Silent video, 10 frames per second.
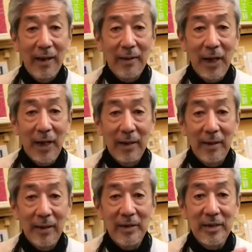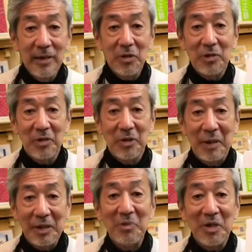まあエッセイ集として
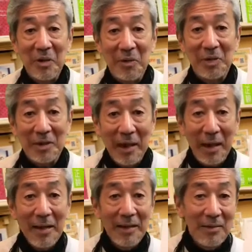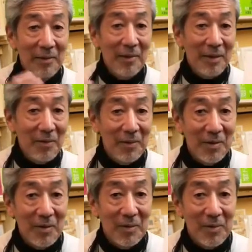初めてのようですねいろんなところに
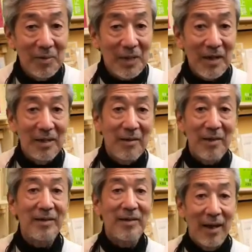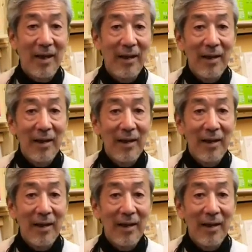投稿されてるエッセイ